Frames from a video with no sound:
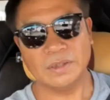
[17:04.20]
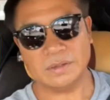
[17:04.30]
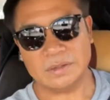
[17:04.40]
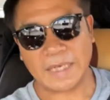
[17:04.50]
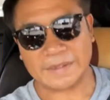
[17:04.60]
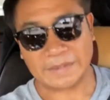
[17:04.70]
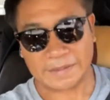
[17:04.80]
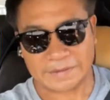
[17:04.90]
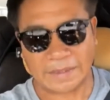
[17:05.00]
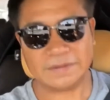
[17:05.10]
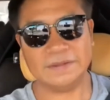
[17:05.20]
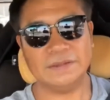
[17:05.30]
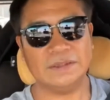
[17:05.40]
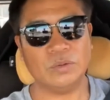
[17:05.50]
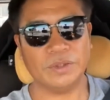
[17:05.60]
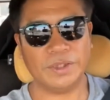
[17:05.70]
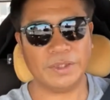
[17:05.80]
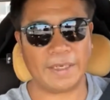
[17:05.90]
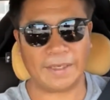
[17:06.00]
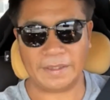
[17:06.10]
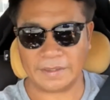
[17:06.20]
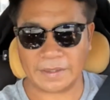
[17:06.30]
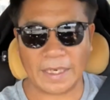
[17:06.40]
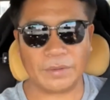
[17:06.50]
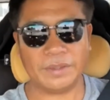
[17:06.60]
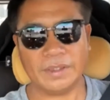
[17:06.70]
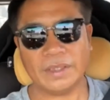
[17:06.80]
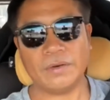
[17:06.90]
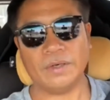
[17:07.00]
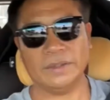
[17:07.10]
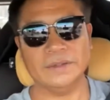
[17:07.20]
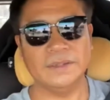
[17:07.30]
หรือการสังสรรค์ช่วงนี้อะไรหลีกเลี่ยงได้ก็หลีกเลี่ยงก่อน